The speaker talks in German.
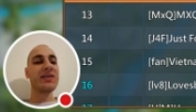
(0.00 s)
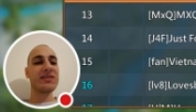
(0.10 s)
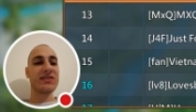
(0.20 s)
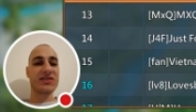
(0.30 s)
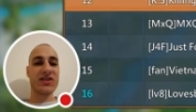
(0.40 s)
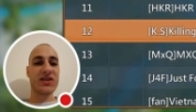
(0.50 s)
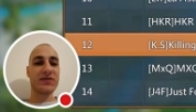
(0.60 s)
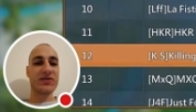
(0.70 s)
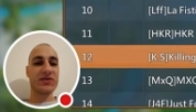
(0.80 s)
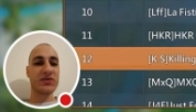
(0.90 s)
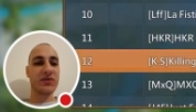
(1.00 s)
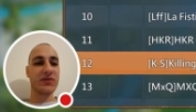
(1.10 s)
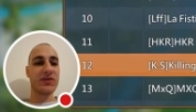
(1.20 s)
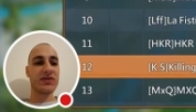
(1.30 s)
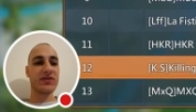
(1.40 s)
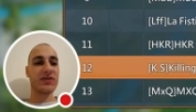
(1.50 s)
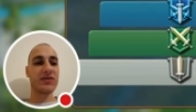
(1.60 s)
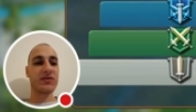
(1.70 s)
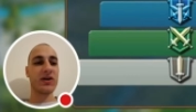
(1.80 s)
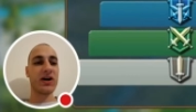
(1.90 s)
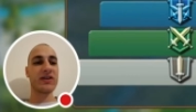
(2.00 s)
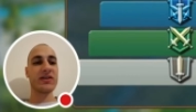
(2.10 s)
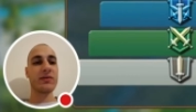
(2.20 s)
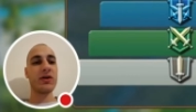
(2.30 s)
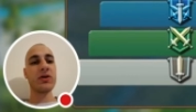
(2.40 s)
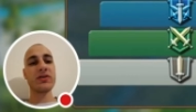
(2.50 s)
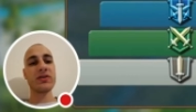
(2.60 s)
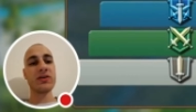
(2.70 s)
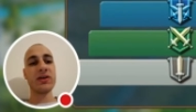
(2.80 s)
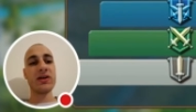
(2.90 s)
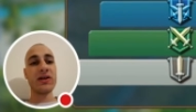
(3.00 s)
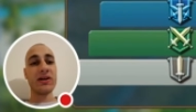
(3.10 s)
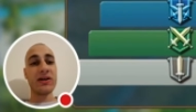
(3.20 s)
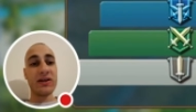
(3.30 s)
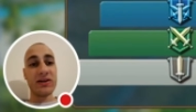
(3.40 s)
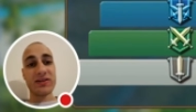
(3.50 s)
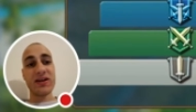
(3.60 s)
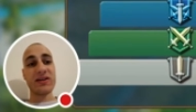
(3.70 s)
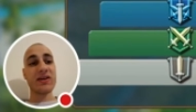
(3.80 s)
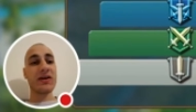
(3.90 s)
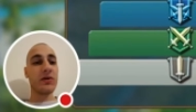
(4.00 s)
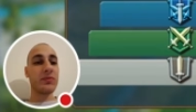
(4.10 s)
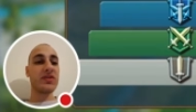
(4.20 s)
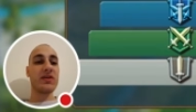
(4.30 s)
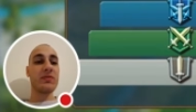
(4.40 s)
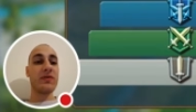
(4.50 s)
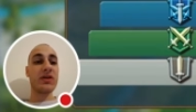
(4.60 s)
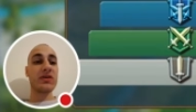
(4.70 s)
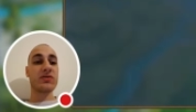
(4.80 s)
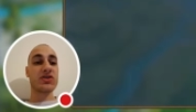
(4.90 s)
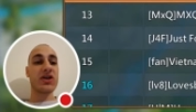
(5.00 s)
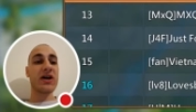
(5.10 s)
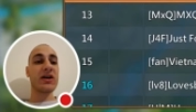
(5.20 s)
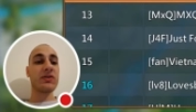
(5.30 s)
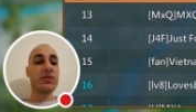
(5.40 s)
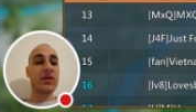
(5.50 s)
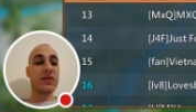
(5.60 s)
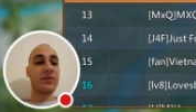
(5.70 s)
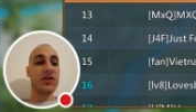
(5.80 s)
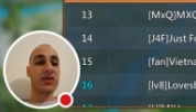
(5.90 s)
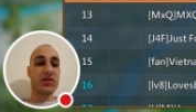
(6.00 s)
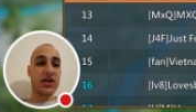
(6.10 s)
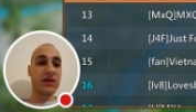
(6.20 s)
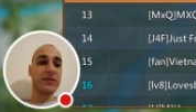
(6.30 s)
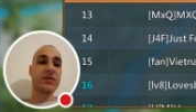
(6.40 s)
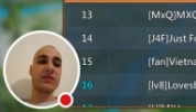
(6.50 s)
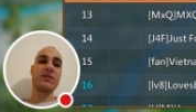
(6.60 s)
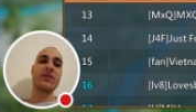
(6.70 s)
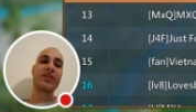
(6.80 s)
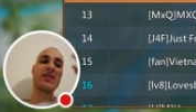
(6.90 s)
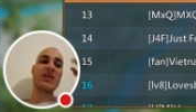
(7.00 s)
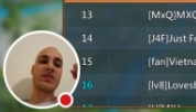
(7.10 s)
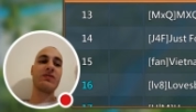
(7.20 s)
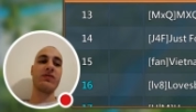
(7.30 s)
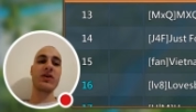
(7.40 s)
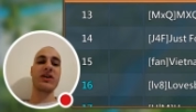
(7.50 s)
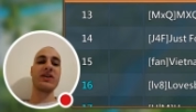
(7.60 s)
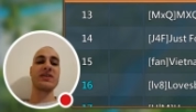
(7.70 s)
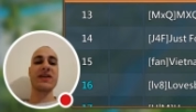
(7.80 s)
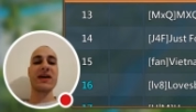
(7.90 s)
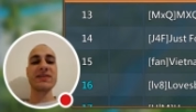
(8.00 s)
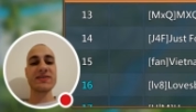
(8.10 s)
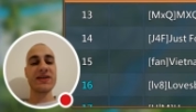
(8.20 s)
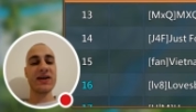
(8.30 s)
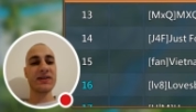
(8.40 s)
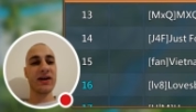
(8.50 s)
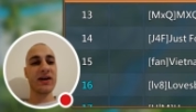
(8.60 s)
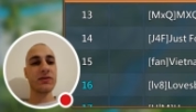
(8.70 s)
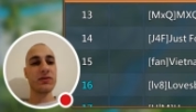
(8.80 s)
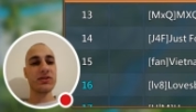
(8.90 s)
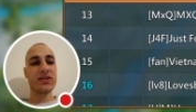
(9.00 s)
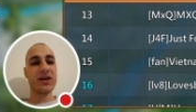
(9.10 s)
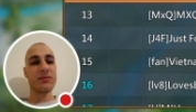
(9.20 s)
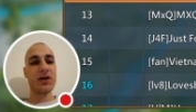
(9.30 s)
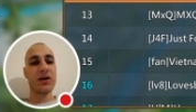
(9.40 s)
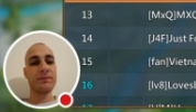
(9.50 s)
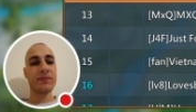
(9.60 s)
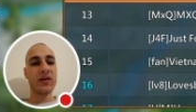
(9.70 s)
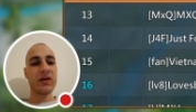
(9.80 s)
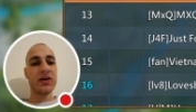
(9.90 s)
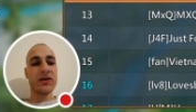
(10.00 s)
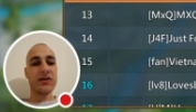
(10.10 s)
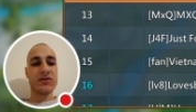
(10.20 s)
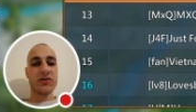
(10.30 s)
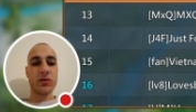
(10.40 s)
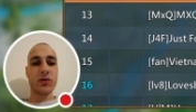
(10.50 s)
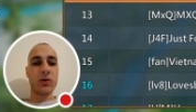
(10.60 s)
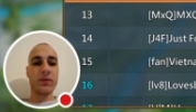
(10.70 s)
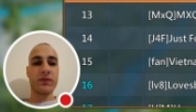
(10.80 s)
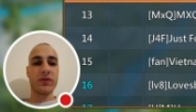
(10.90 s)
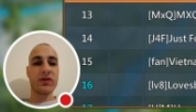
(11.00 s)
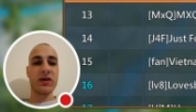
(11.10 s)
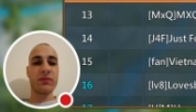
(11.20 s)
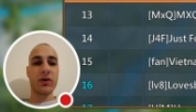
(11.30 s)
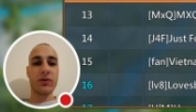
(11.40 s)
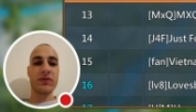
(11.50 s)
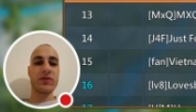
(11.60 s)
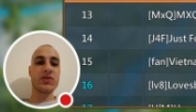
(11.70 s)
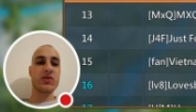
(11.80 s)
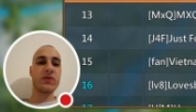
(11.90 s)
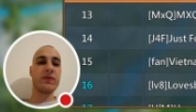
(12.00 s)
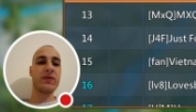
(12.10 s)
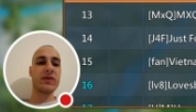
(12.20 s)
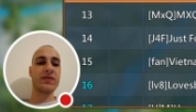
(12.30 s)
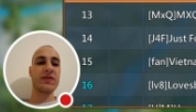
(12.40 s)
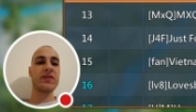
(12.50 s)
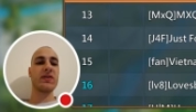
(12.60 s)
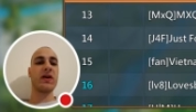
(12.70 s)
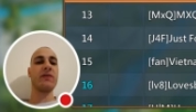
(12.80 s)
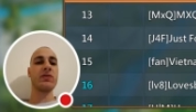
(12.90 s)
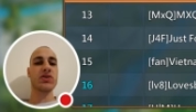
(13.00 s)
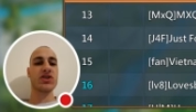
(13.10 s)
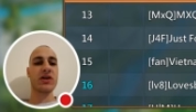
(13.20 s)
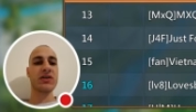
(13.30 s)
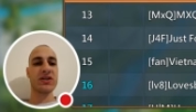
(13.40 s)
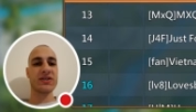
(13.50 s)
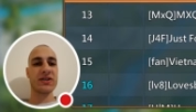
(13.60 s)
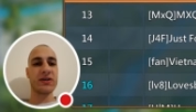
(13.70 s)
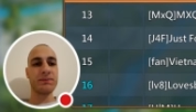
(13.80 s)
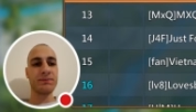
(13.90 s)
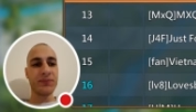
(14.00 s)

nicht geschafft, die Stufe 24 zu erreichen. Aber Leute, es geht ja darum, sich immer wieder zu steigern und das haben wir geschafft. Wir sind jetzt wirklich ganz nah dran und ich denke mal, in Zukunft wird dann bei uns die Stufe 24 einfach nur Standard sein.